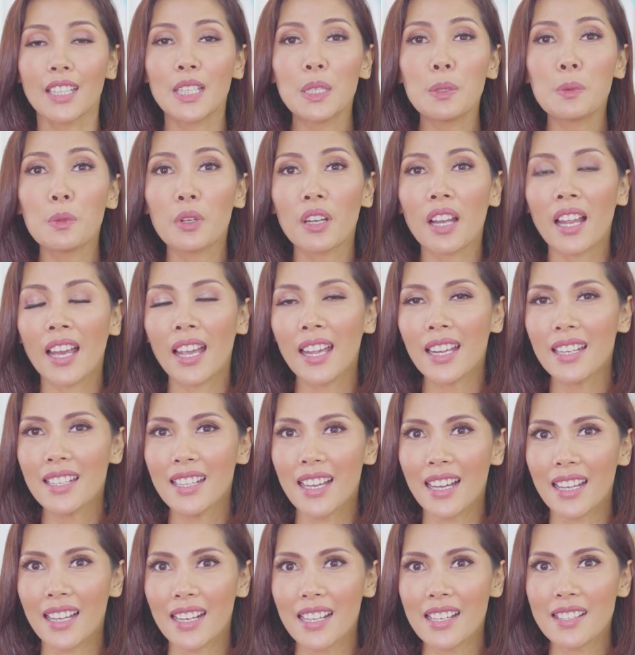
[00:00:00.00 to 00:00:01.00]
dimulai
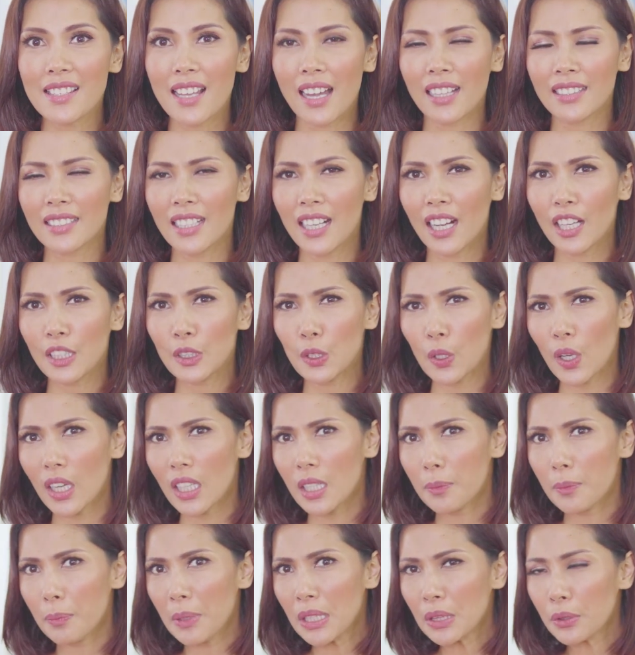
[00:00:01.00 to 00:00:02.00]
dari saat ada
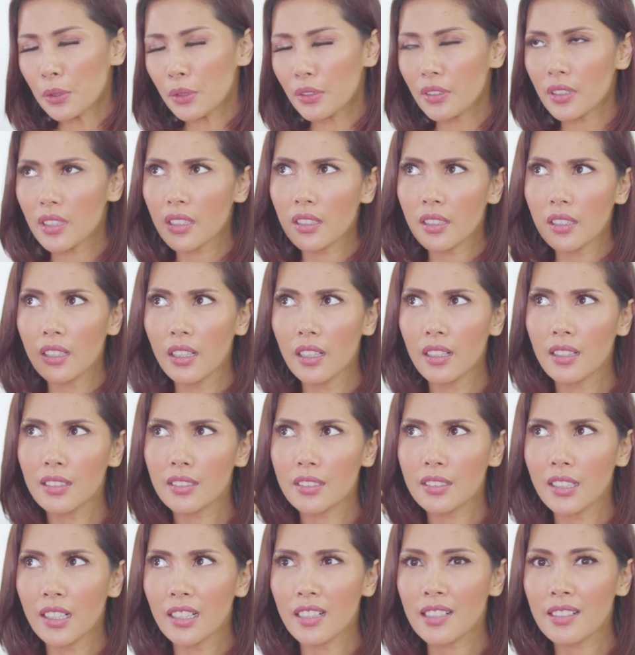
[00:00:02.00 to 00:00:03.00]
ketokan di pintu.
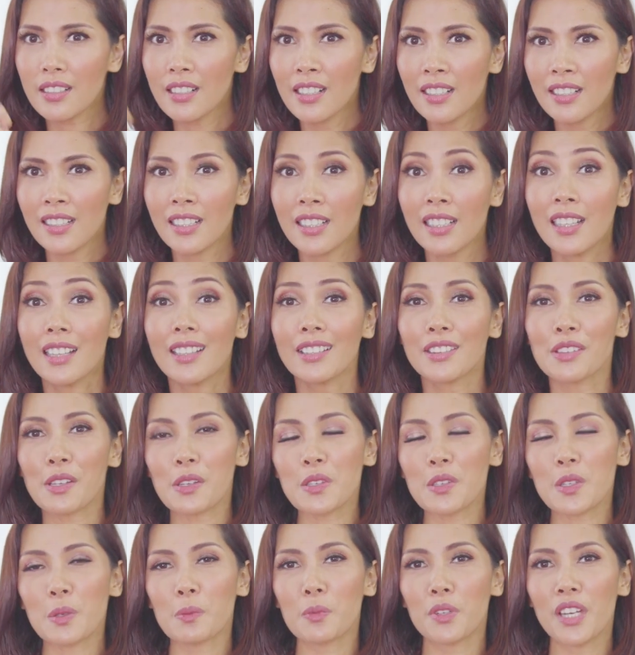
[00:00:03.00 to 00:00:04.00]

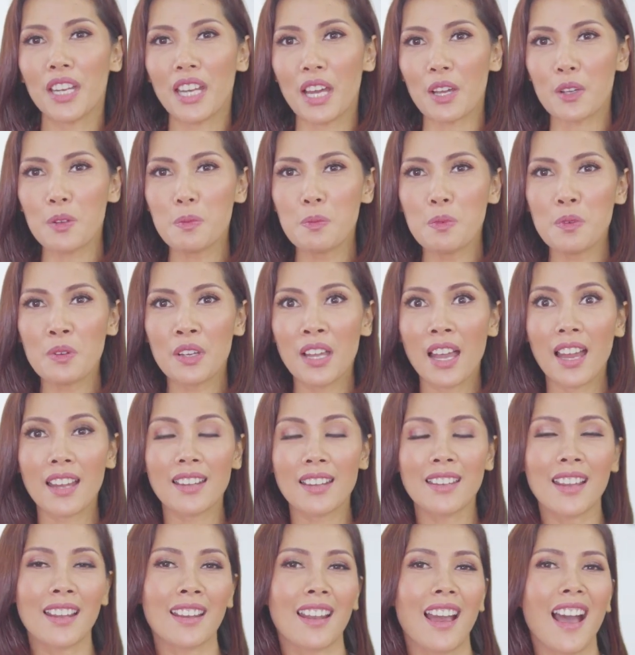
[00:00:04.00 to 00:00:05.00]
Terus kemudian aku
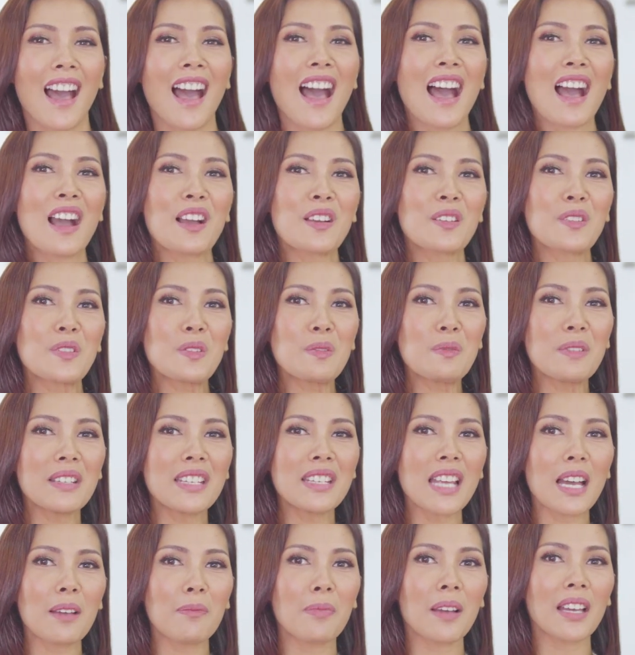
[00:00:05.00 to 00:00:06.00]
buka dan aku
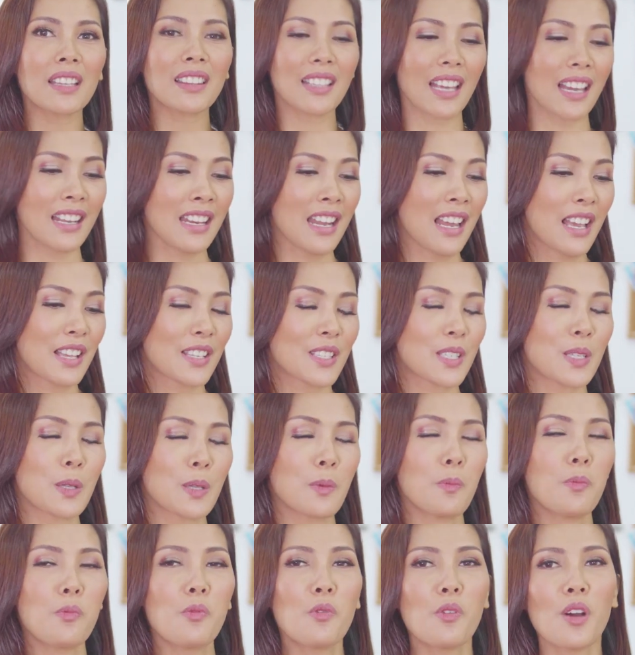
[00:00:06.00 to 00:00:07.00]
mendapatkan
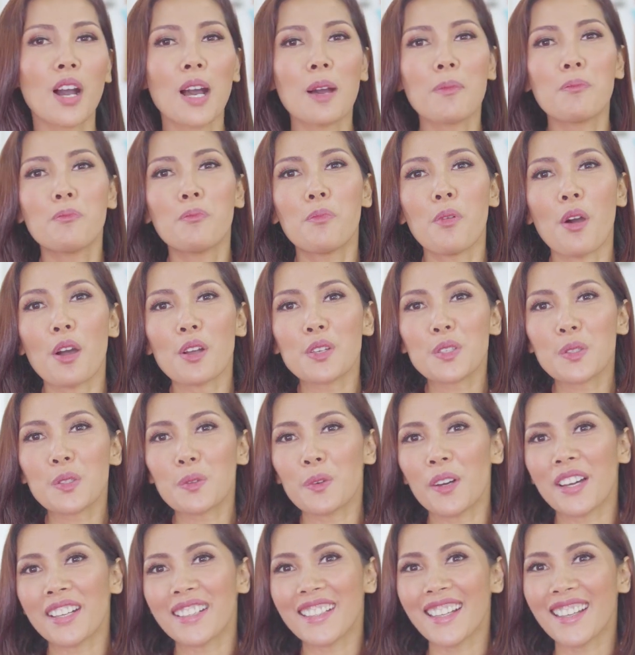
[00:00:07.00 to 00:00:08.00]
sebuah box
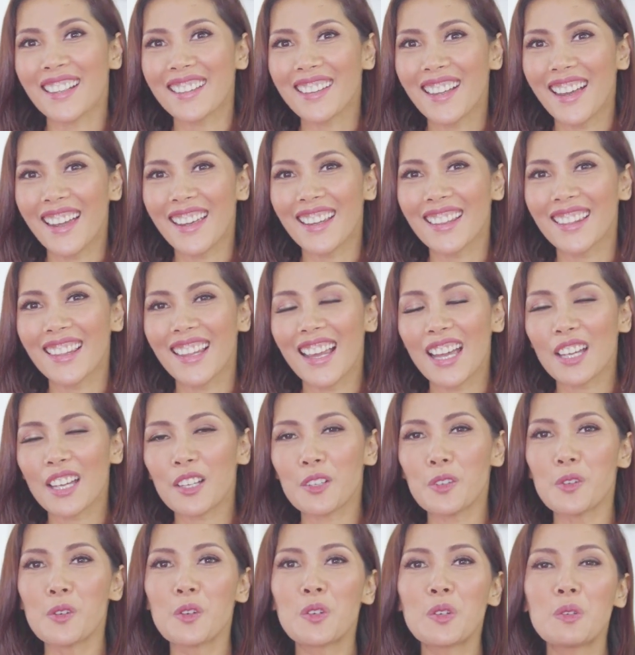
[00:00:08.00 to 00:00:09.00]
warna lilac
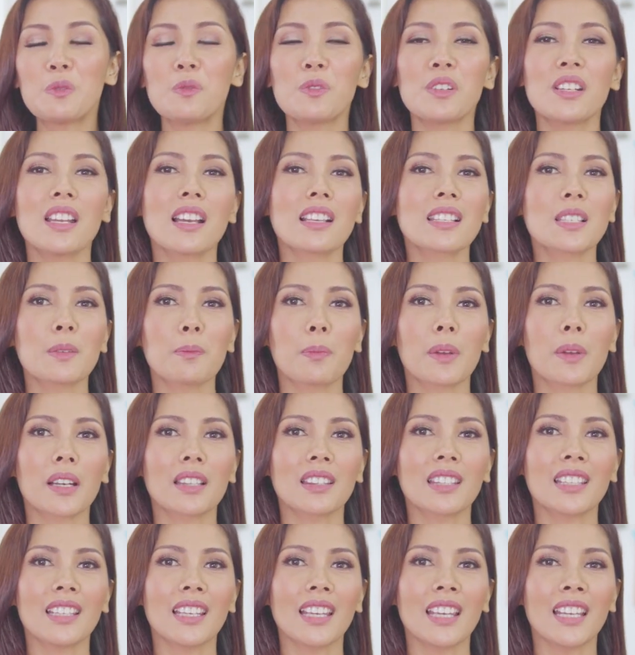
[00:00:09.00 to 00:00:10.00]
ungu muda
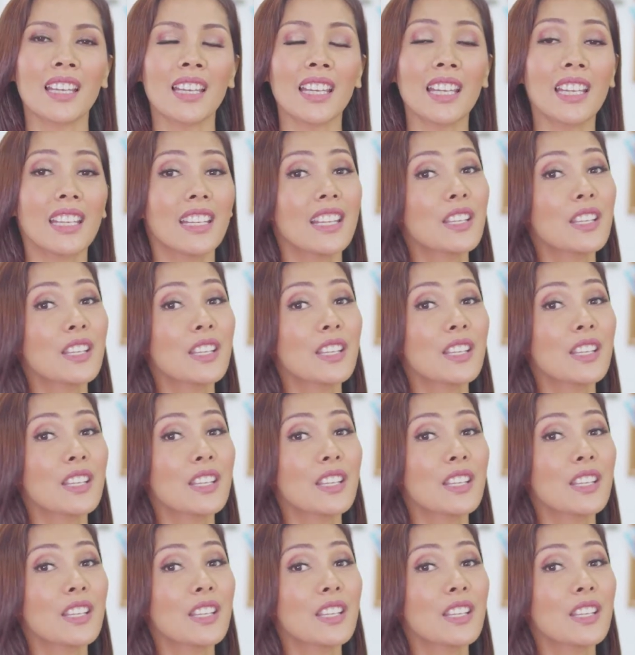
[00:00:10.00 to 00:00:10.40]
seperti ini.